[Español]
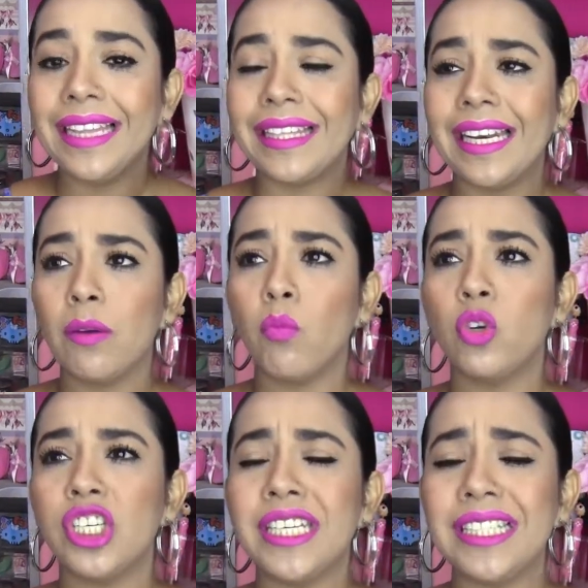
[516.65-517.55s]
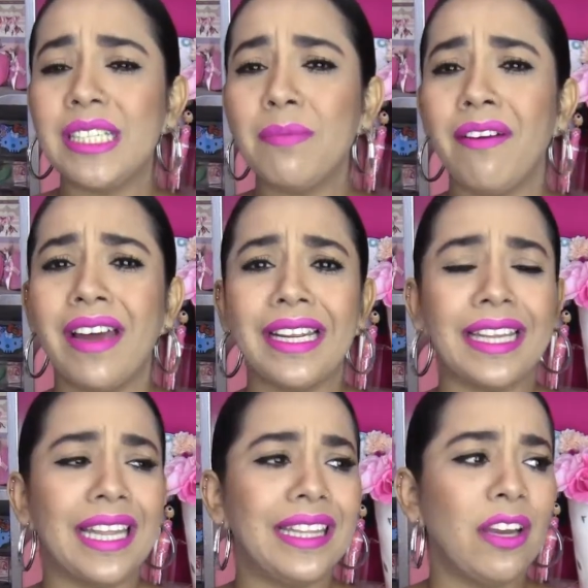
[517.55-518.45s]
Tienen muchísima
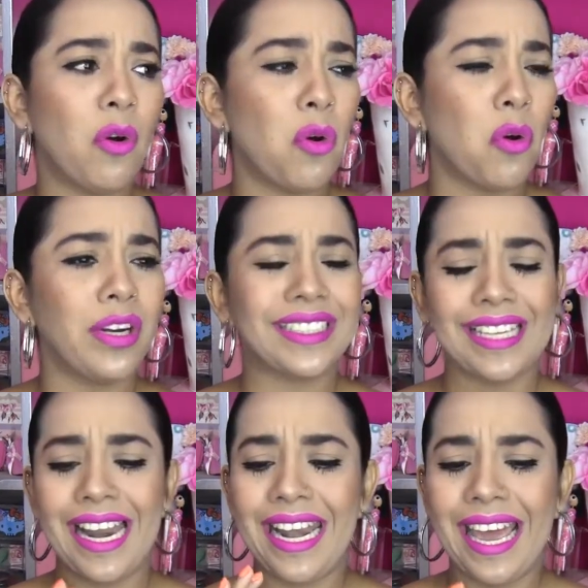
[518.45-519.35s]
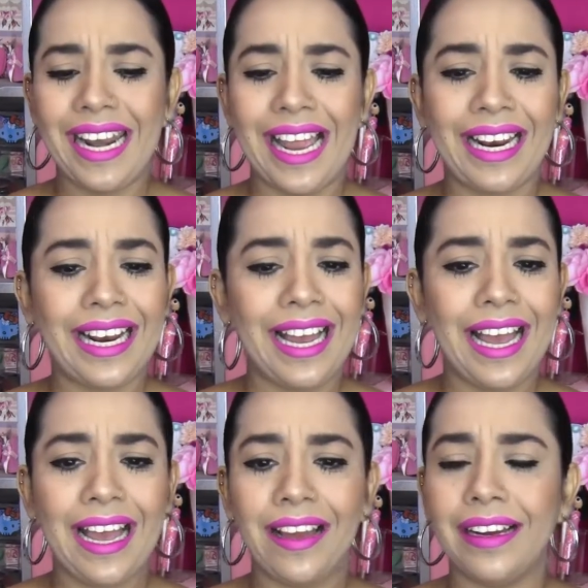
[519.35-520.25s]
variedad de colores,
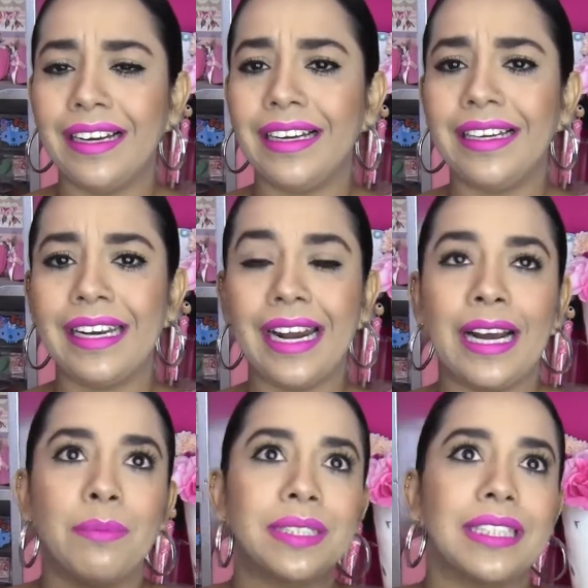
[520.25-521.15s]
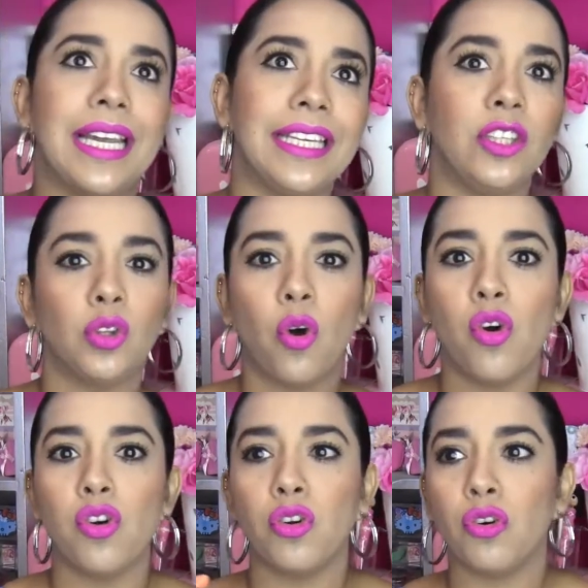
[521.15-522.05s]
naranja, ah, naranja más
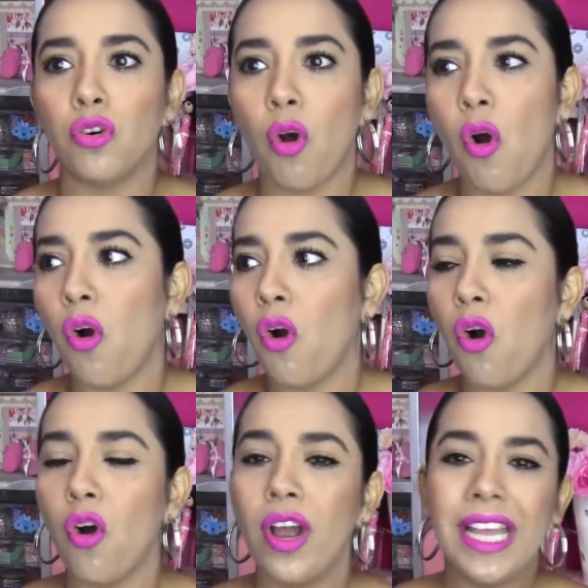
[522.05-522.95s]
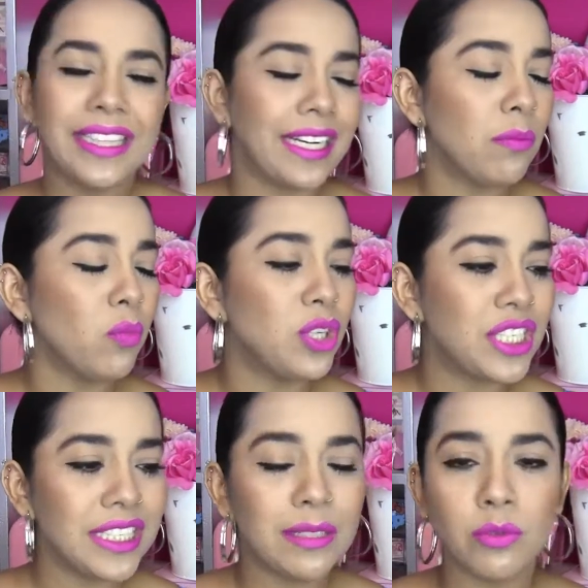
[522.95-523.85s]
clarito, rojo. Tienen
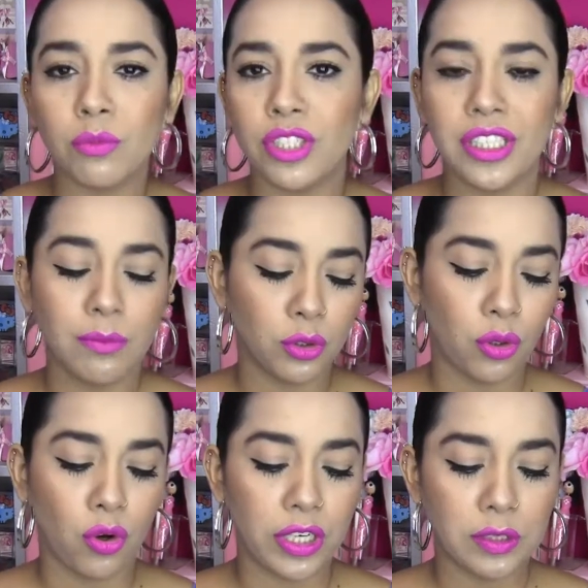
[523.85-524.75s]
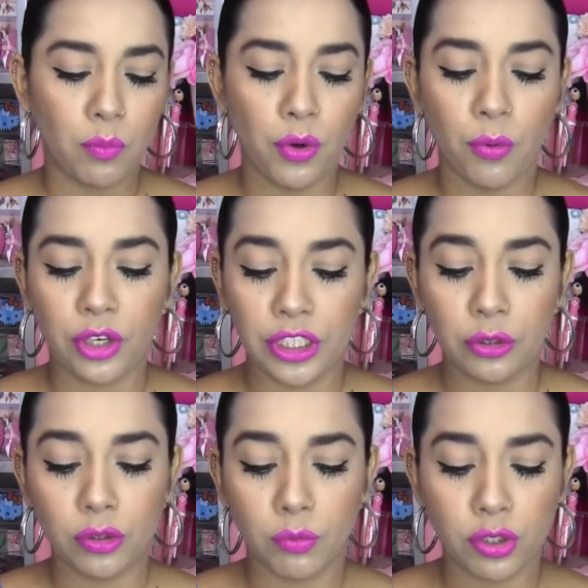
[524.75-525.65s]
muchísimos, muchísimos colores muy
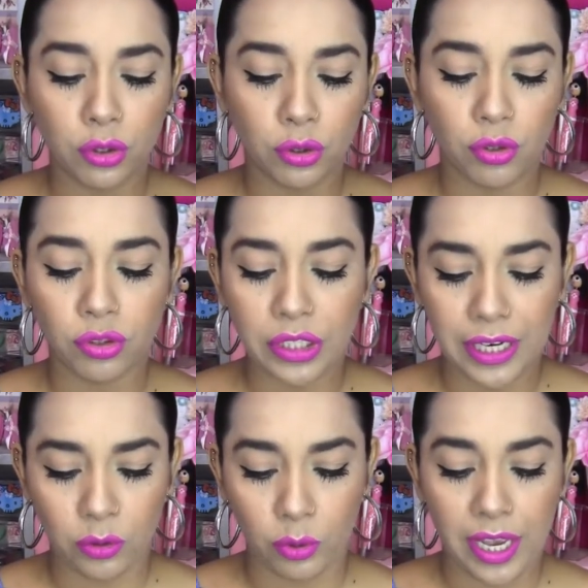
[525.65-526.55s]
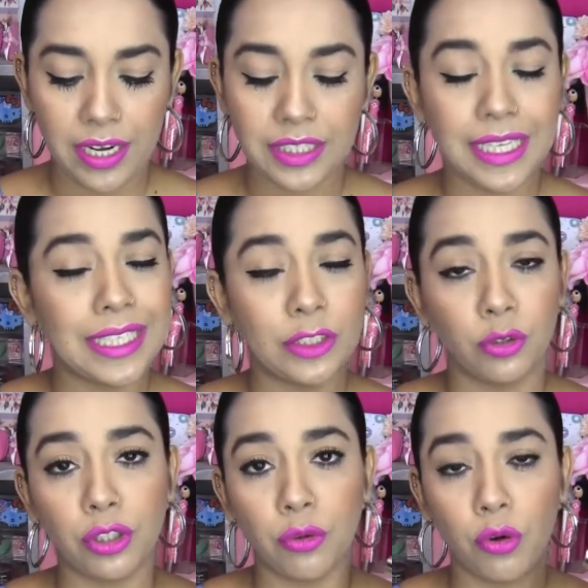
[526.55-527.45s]
bonitos, muchos tonos naturales. Les
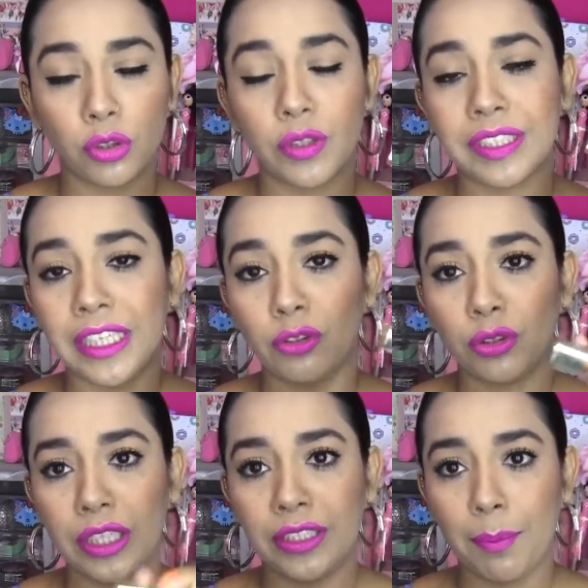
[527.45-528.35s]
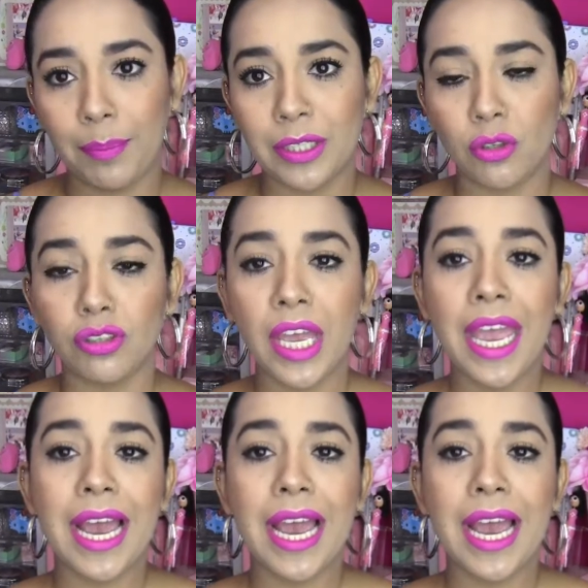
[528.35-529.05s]
dio tiene un costo de 130 pesos.